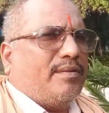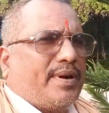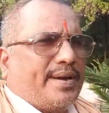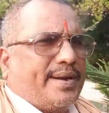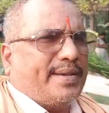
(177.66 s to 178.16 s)

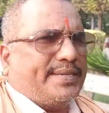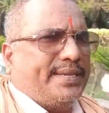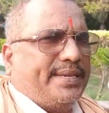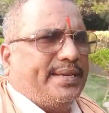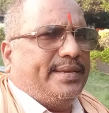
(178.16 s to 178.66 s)

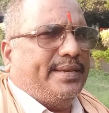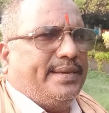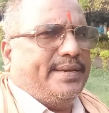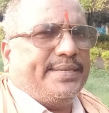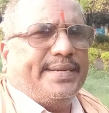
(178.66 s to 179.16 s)
వారణాసి
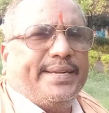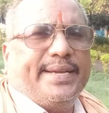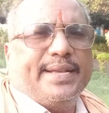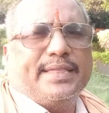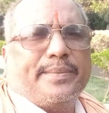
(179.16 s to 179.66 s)

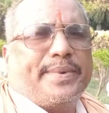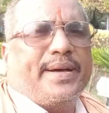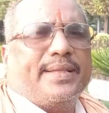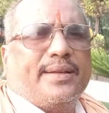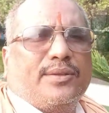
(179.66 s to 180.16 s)
సిటీకి ఎంత
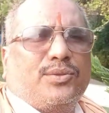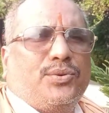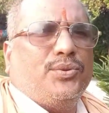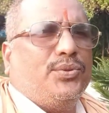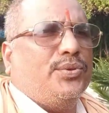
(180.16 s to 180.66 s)
ప్రాధాన్యత
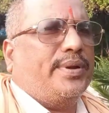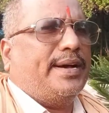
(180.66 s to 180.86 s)
ఉంటుందో